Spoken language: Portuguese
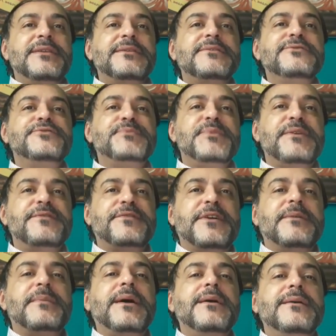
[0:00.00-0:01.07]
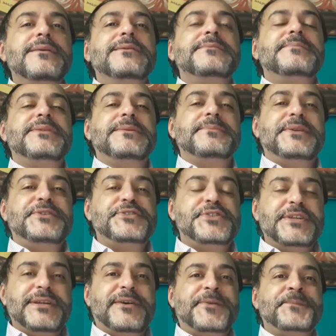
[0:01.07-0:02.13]
Então, de uma forma ampla, bem
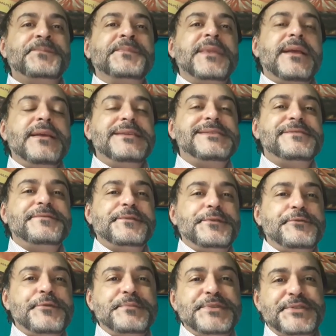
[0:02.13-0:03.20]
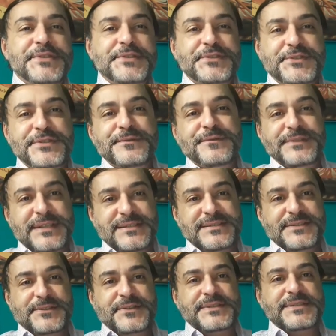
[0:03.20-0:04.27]
geral, esse foi o objetivo
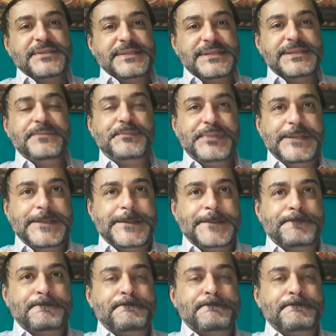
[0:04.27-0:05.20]
dessa nossa disciplina